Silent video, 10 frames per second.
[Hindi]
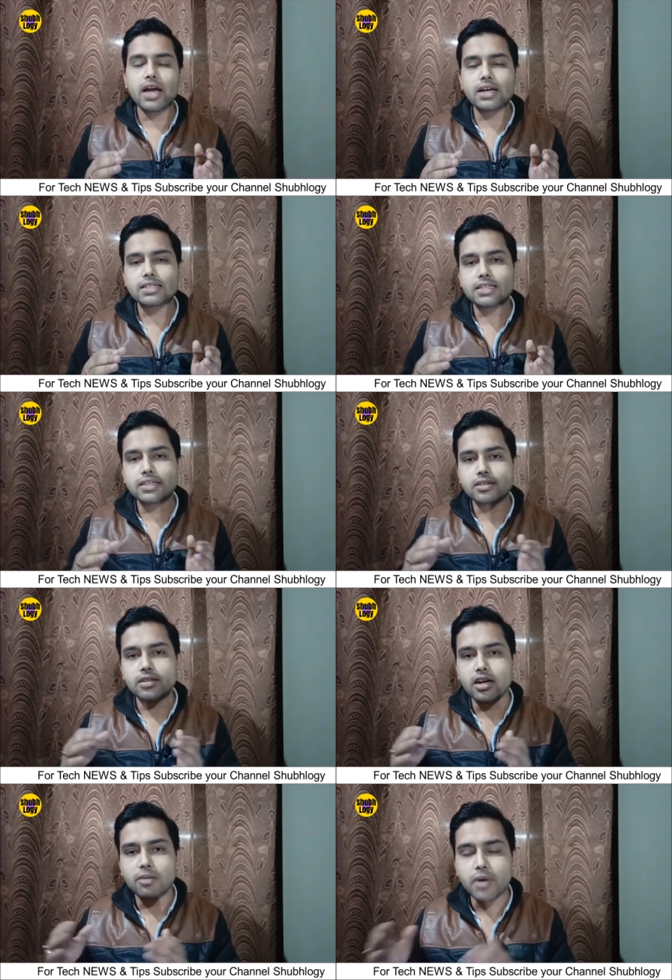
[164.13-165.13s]
बिना किसी
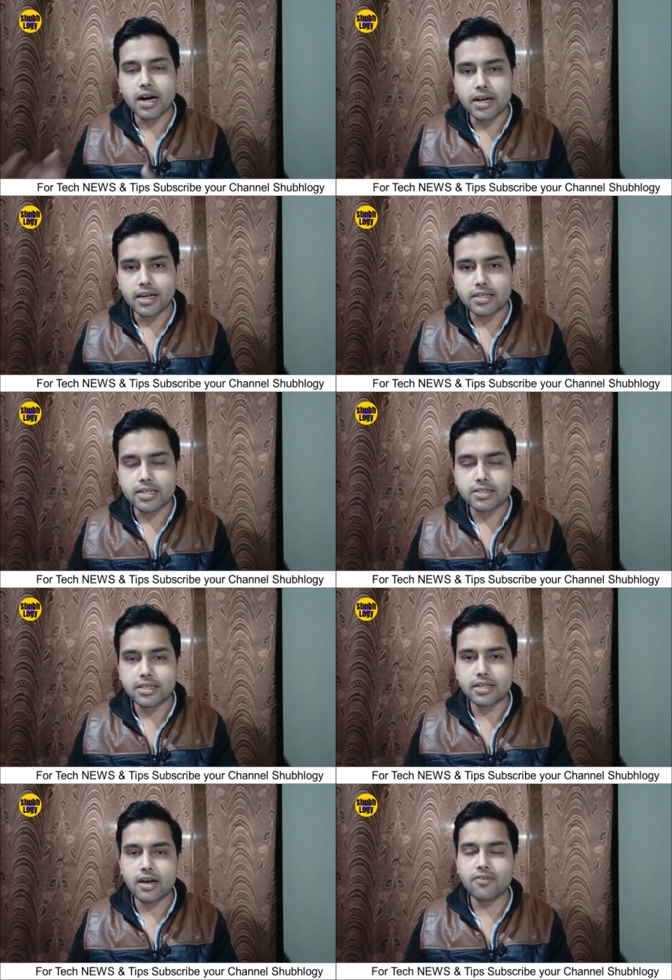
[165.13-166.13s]
थर्ड पार्टी
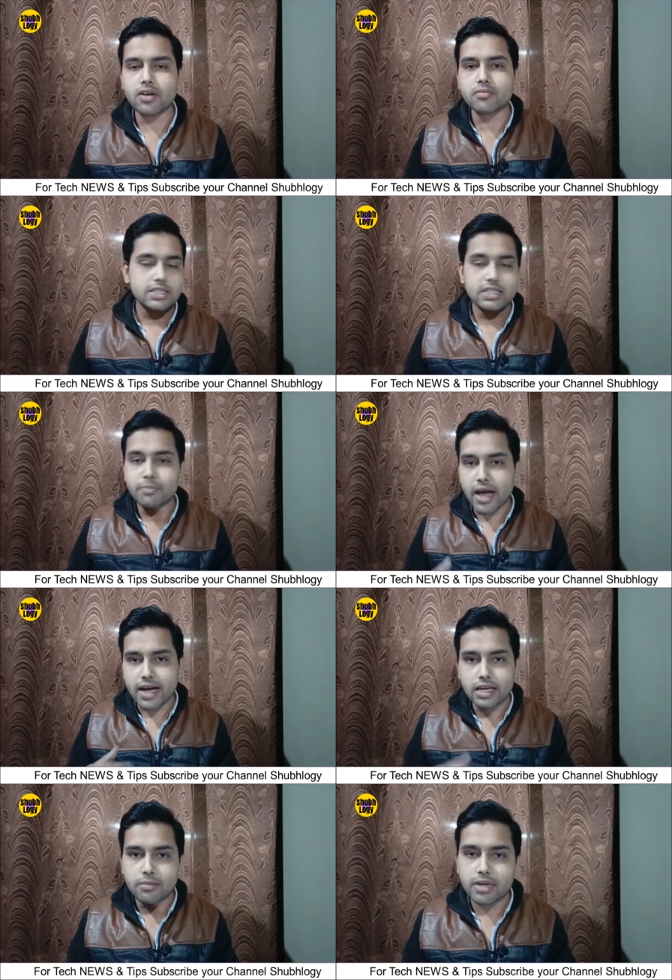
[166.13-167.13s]
एजेंसी या फिर किसी
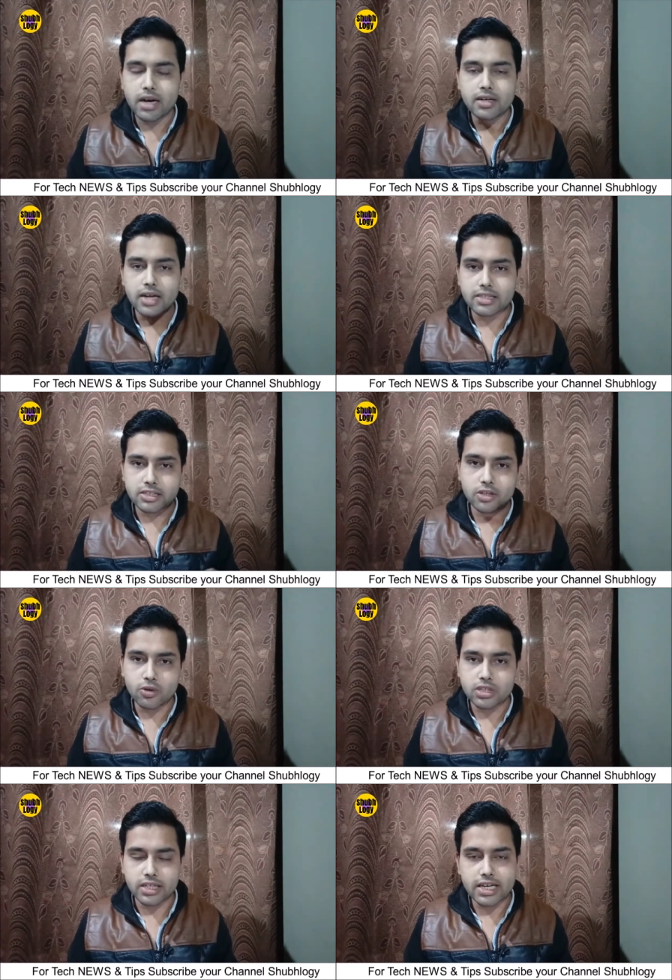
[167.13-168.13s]
बैंक के बिना ट्रांजेक्शन
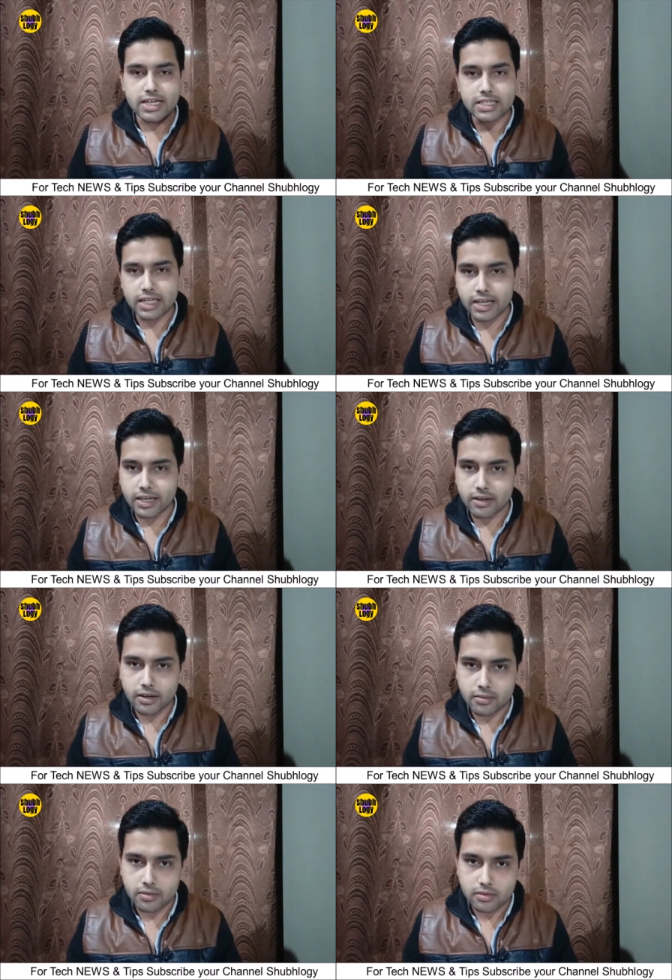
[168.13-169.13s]
हो सके इसलिए ये
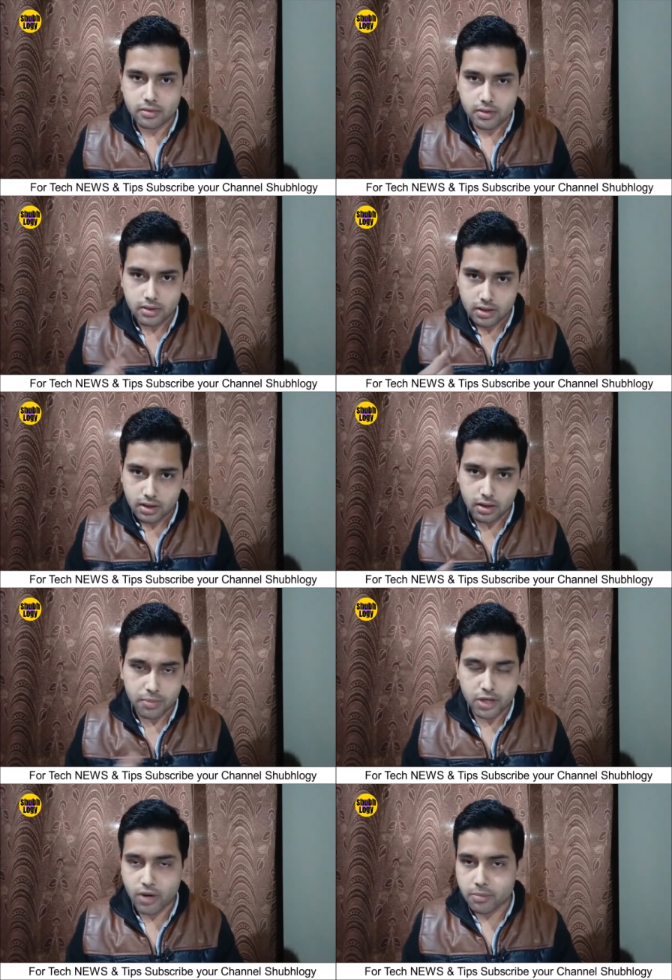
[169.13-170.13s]

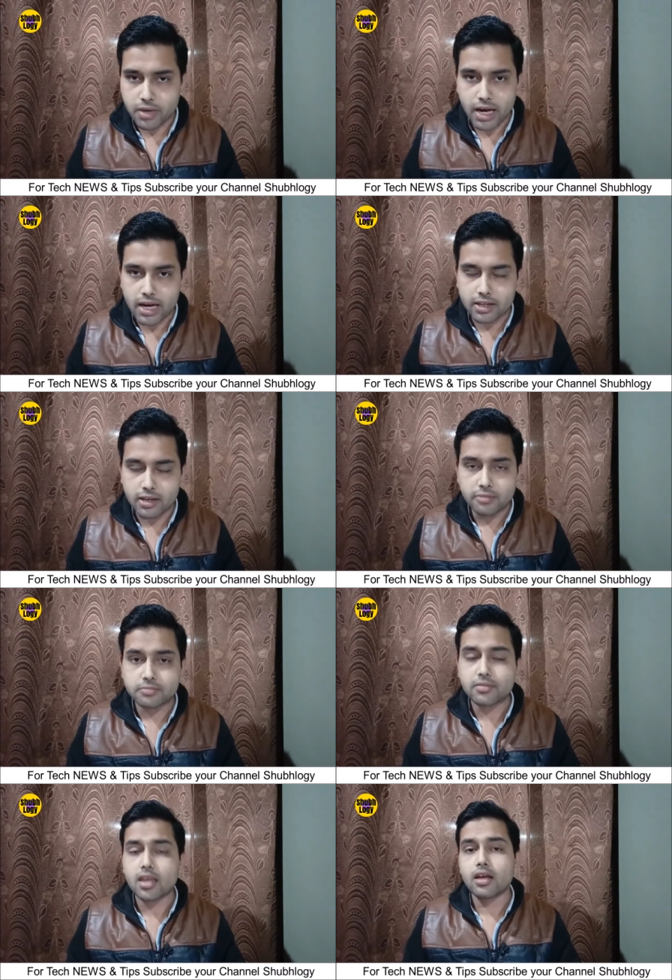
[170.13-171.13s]
बिटकॉइन बनाया था
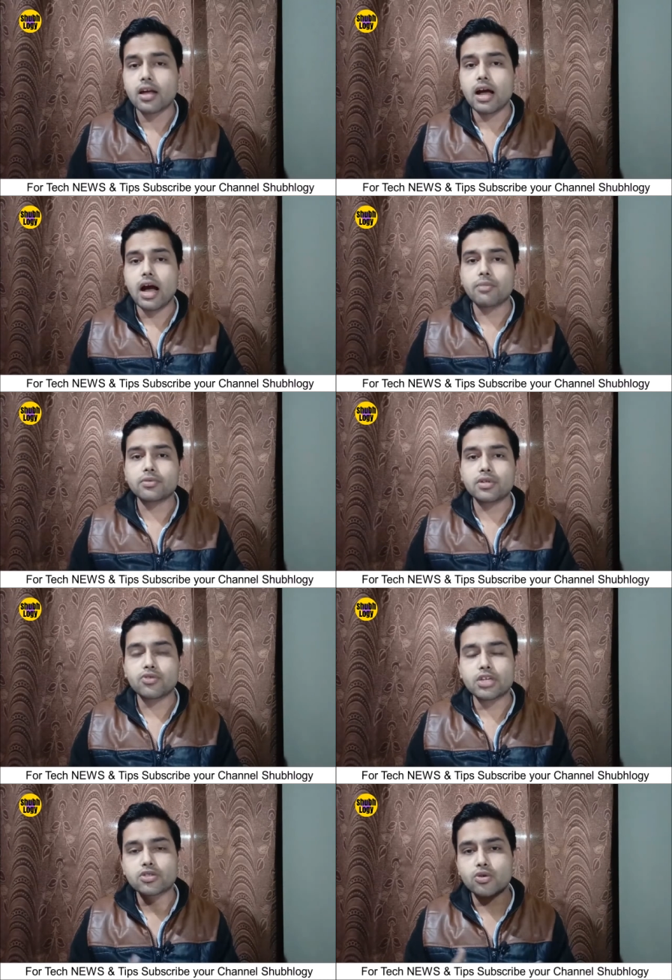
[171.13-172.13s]
अब
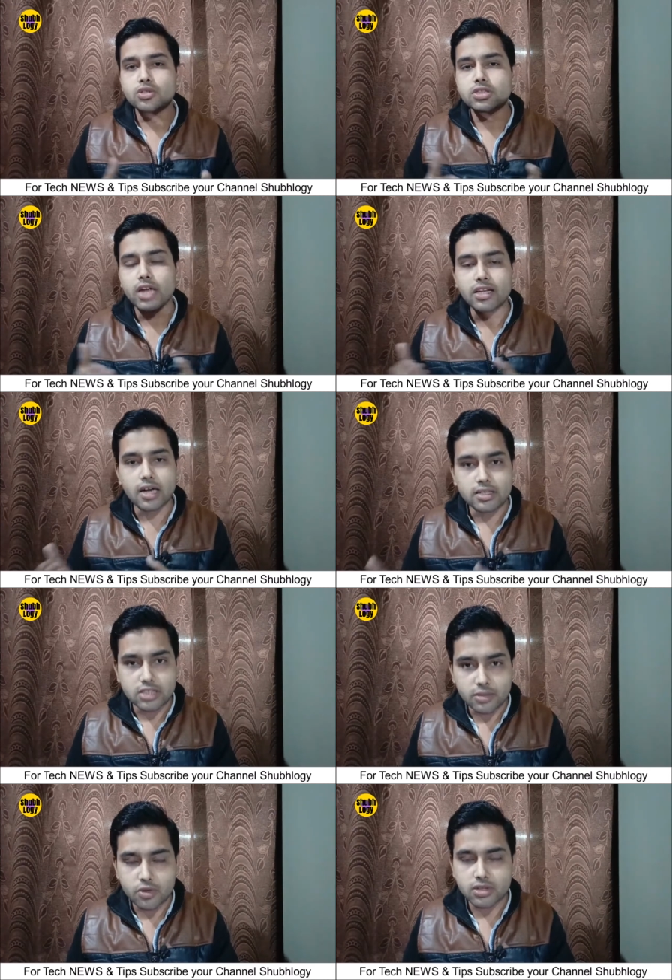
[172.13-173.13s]
उनकी सोच शायद
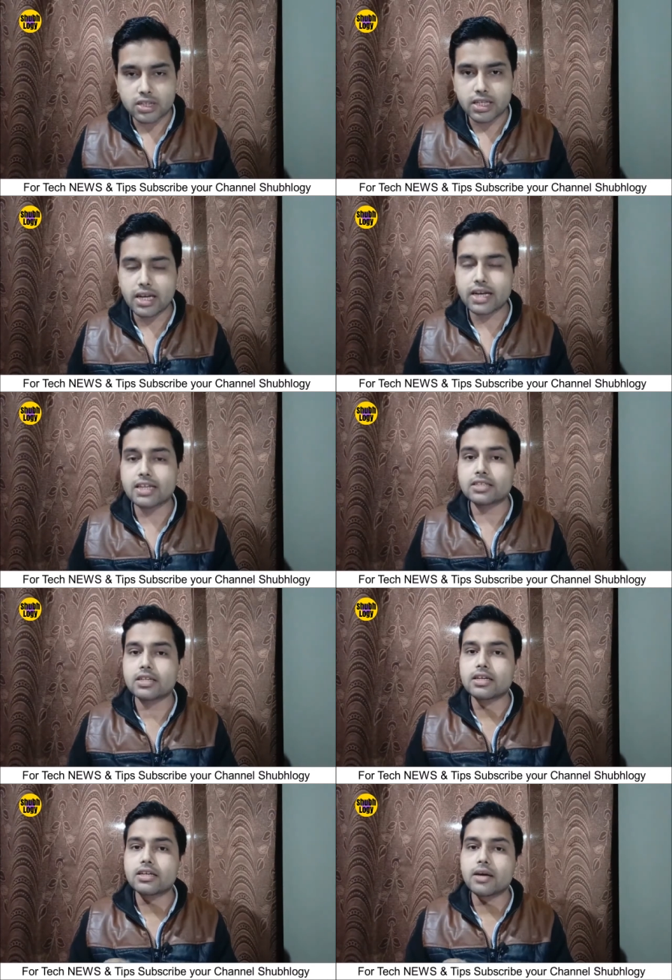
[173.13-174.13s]
अच्छी भी हो सकती है लेकिन
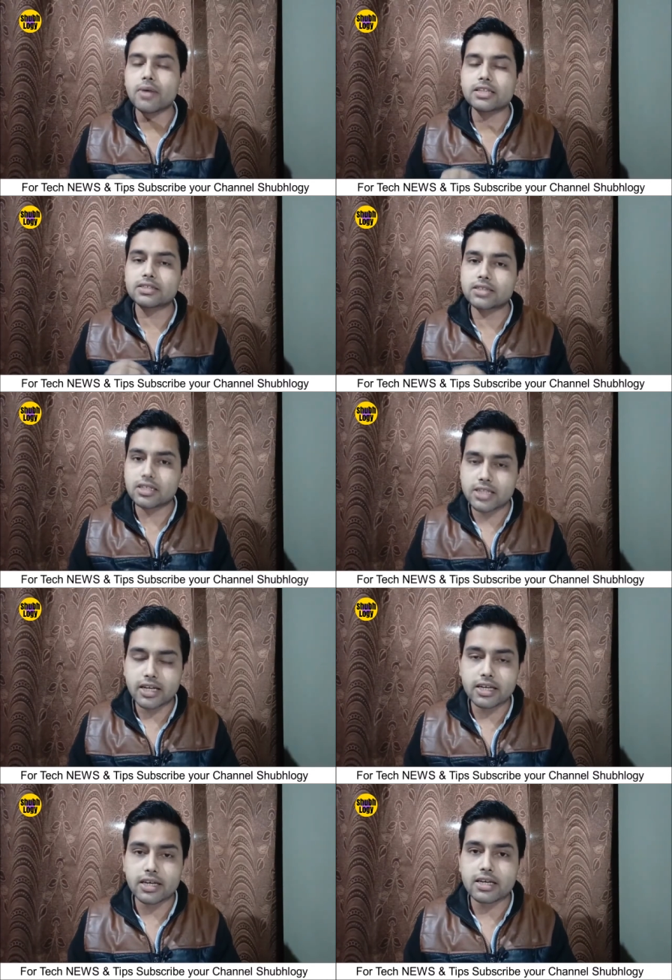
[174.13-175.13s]
ये बात सच है
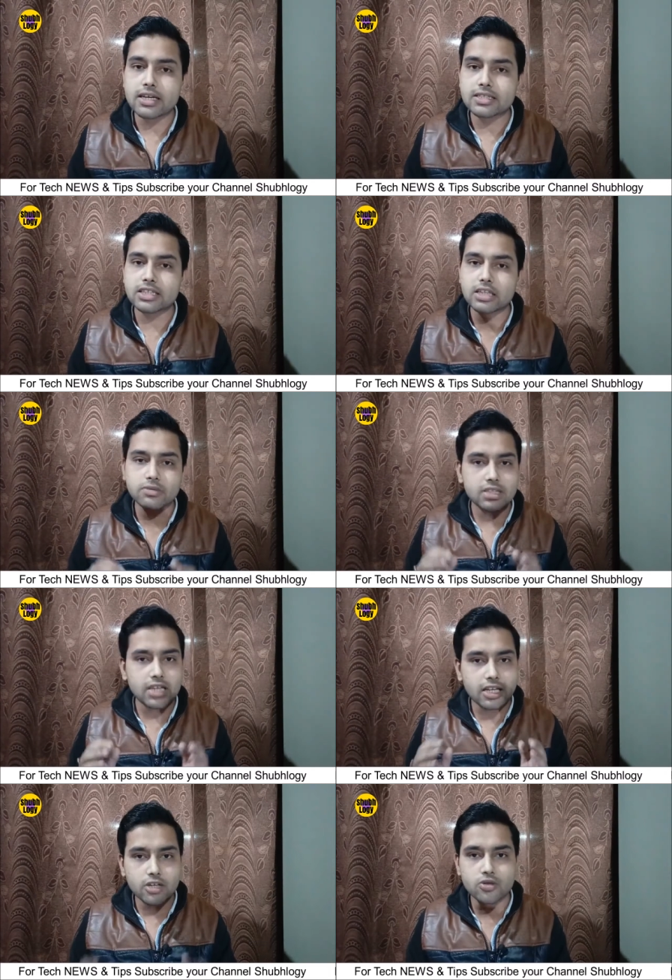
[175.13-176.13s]
कि इसका सबसे
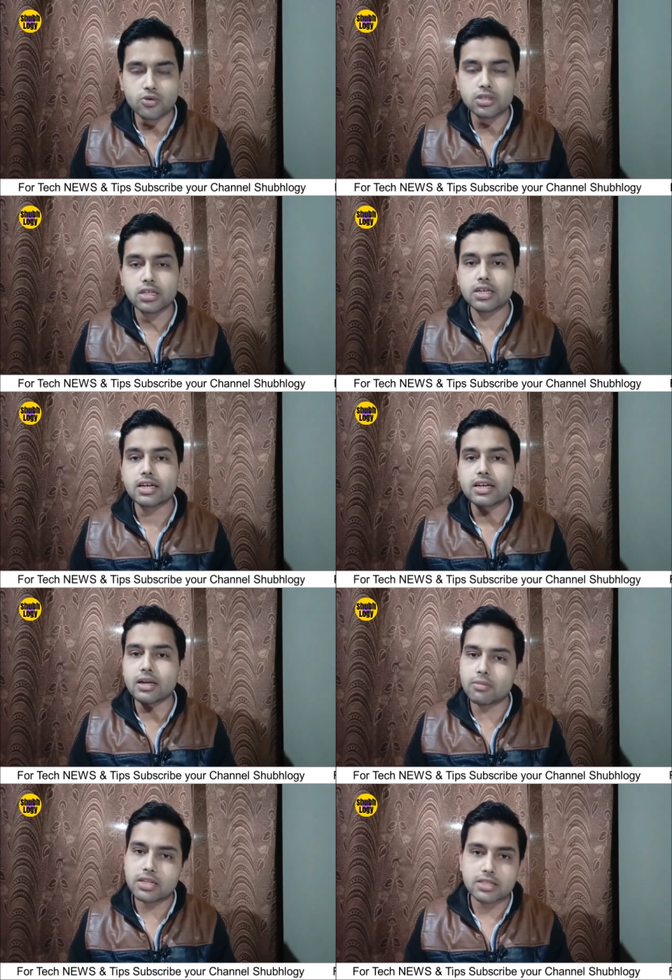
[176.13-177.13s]
ज्यादा यूज
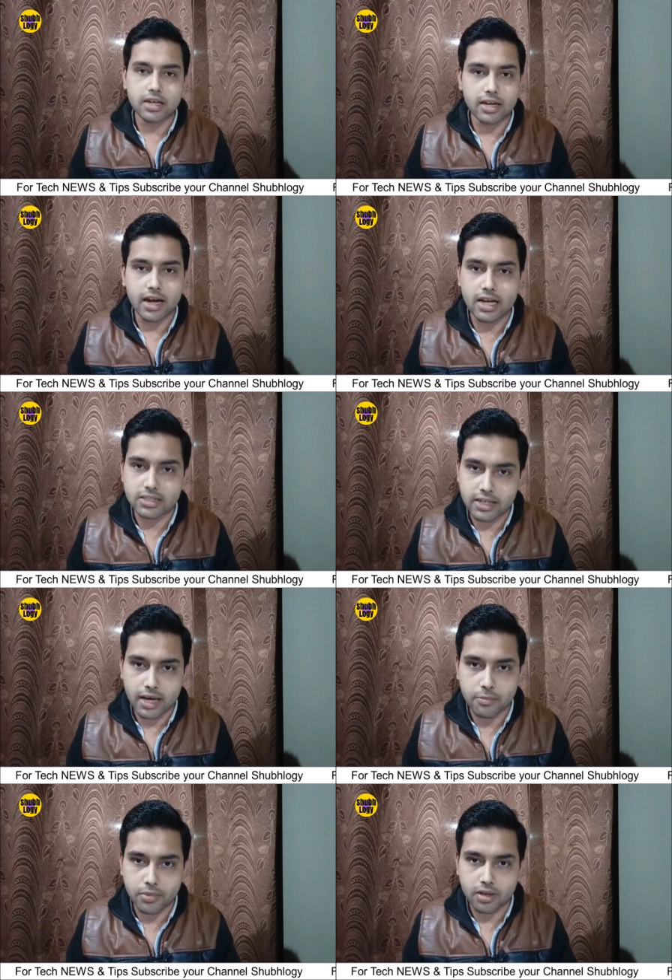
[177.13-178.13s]
क्रिमिनल्स कर रहे हैं आज के
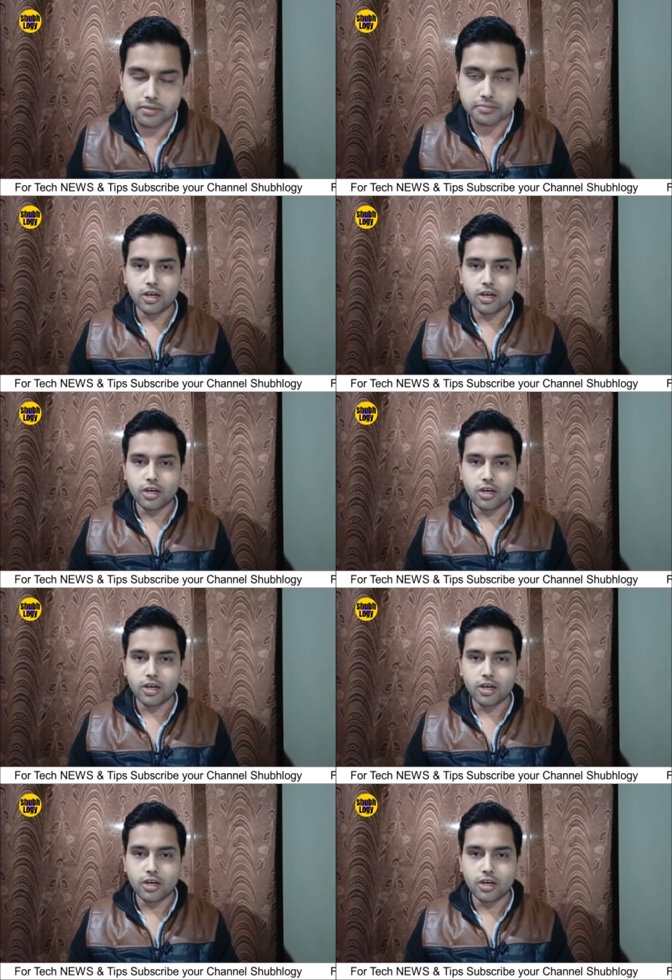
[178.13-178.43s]
टाइम पर